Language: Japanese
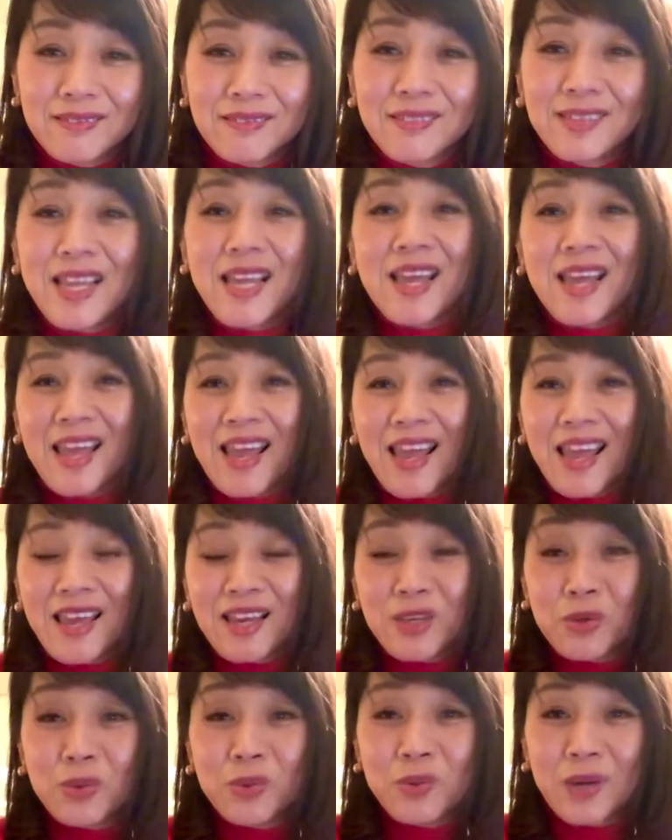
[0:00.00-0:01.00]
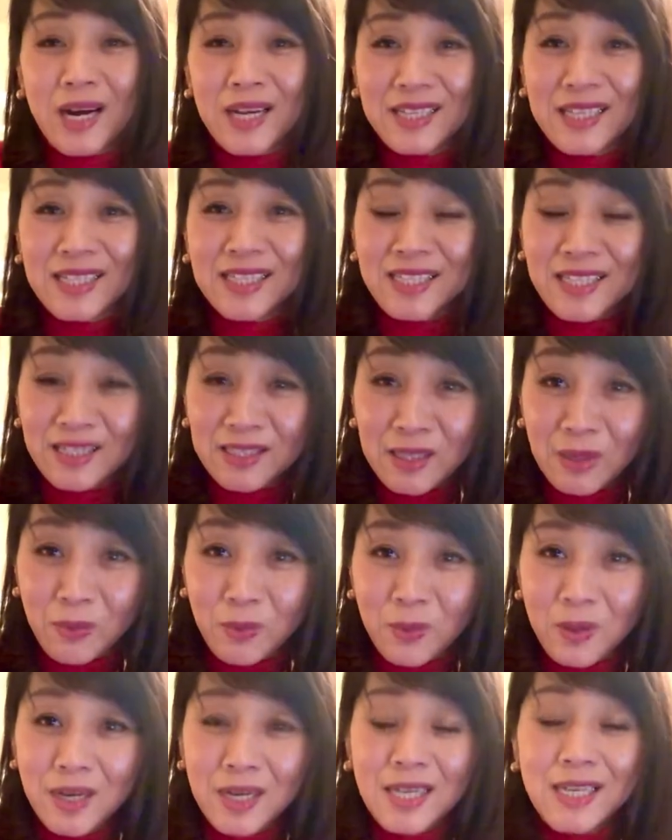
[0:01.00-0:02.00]
ていう話し方
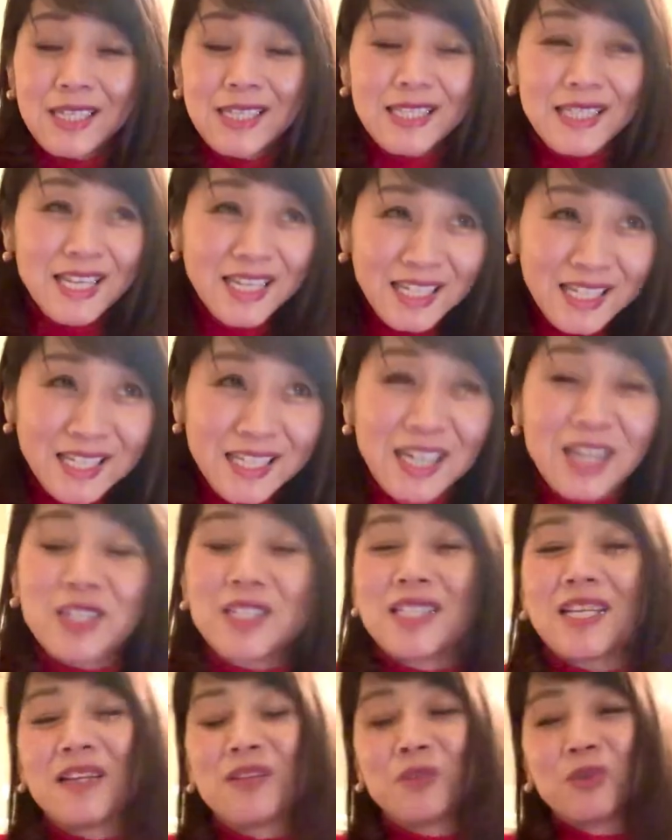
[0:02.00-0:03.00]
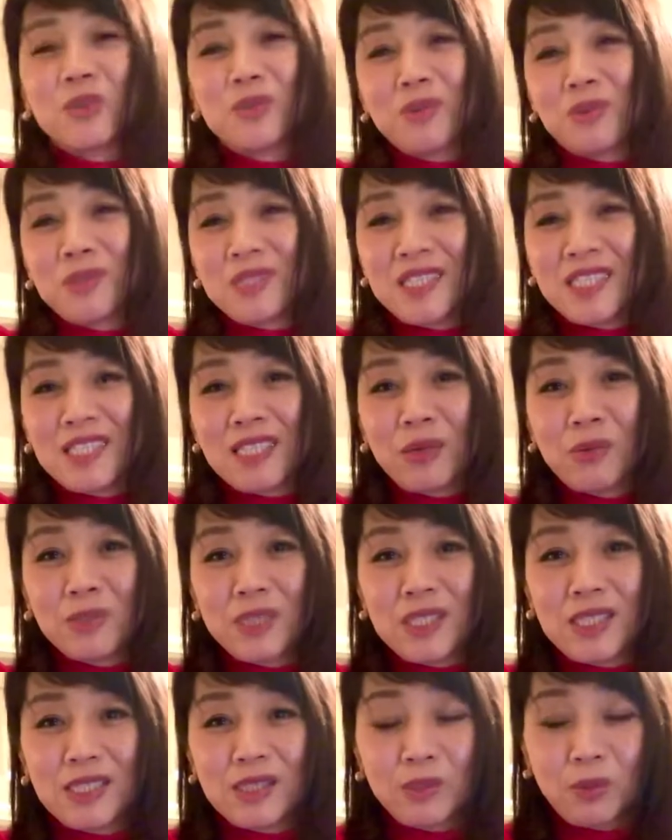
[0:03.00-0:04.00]
をぜひたくさんの人にしてほ
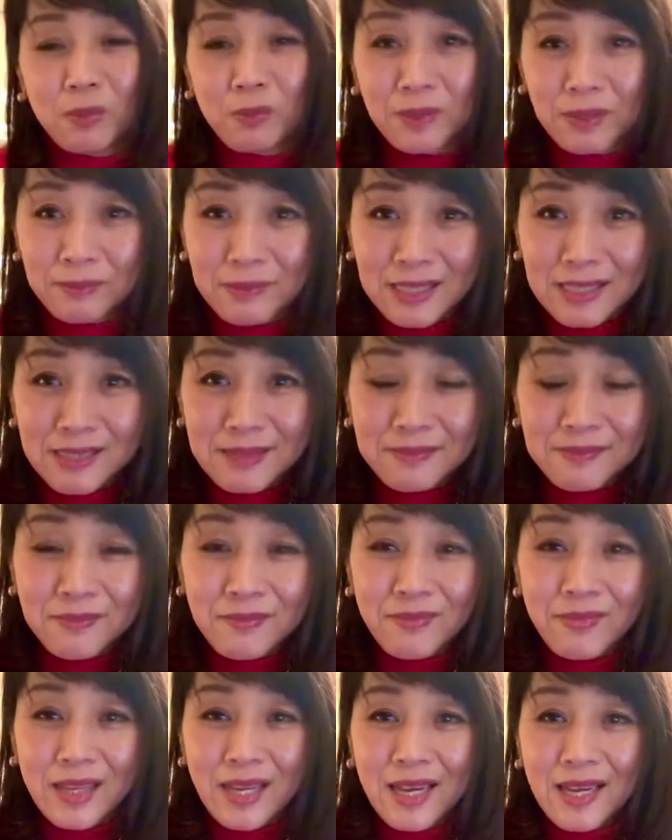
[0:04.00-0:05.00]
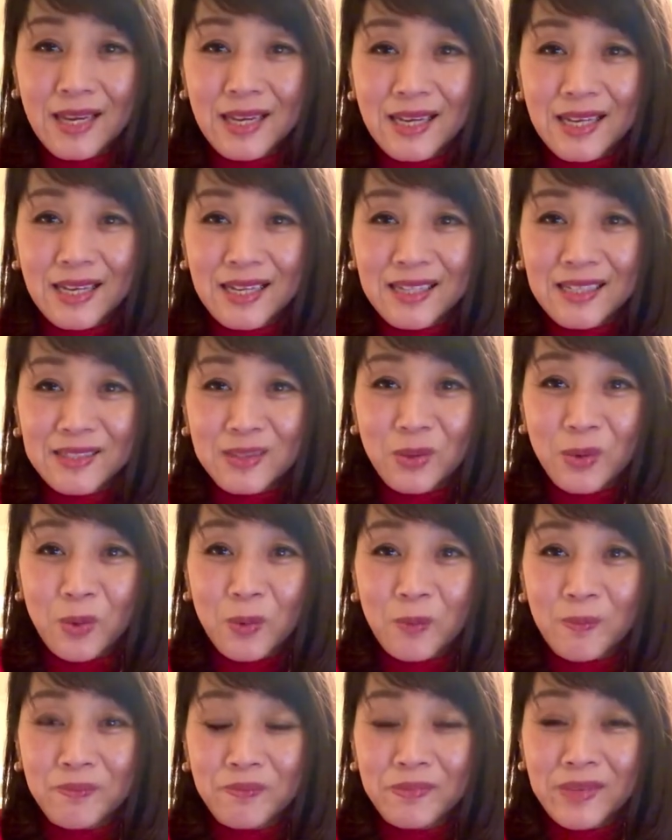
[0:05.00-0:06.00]
しいと思います
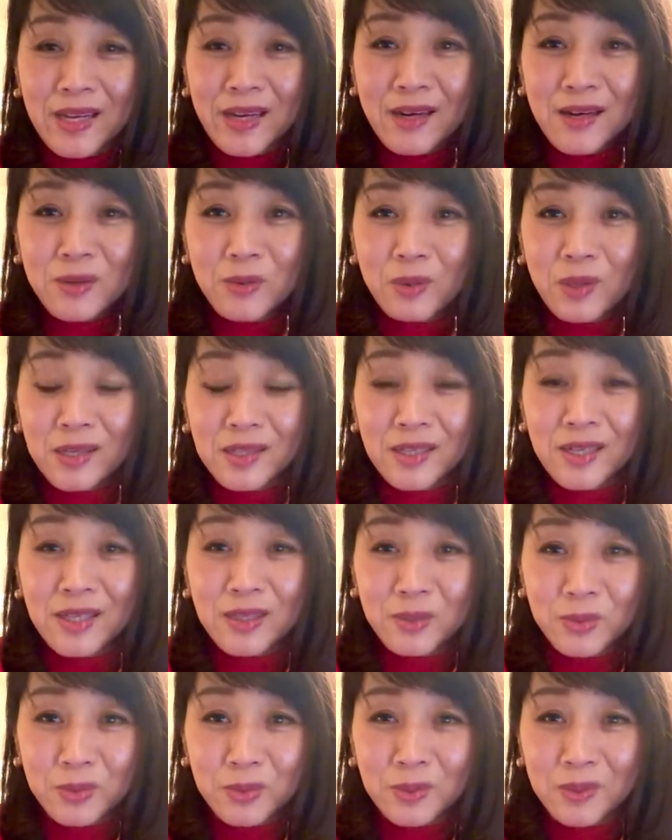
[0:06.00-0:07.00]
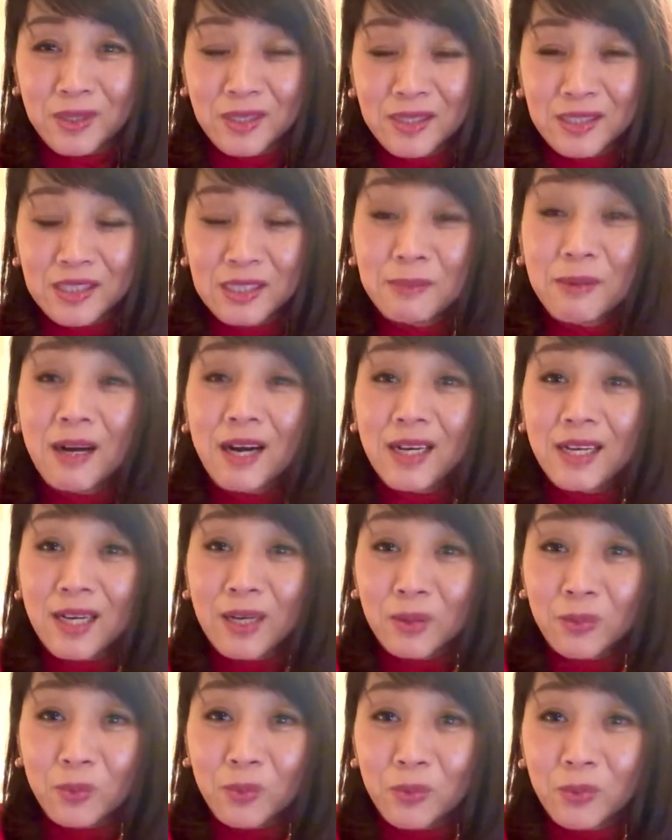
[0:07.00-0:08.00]
そう願いを叶える一番早
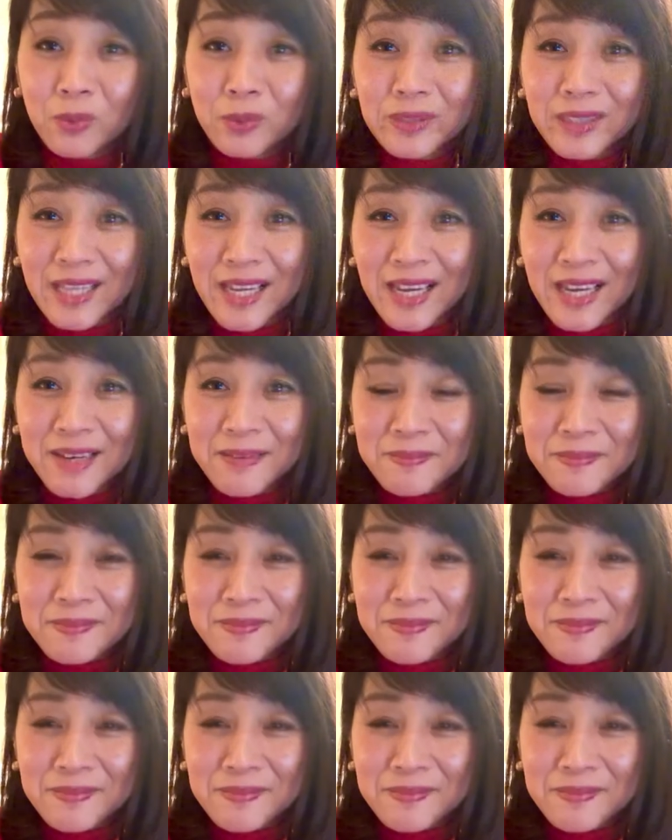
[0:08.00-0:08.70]
い方法って